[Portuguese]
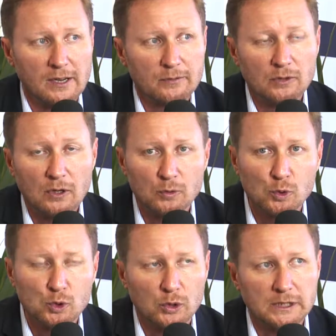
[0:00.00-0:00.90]
No,
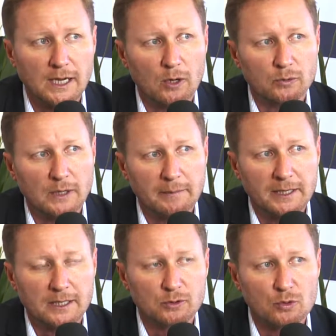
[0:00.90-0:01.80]
no, total, na
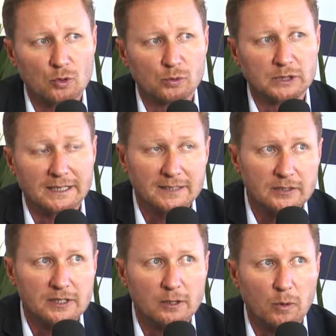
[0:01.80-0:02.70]
América do Sul,
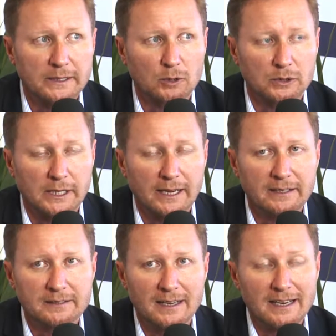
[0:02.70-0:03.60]
350
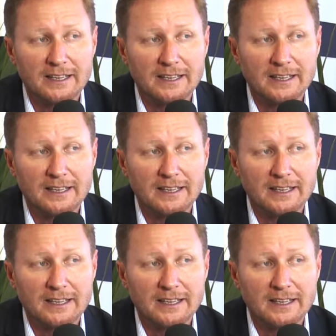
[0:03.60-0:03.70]
hotéis.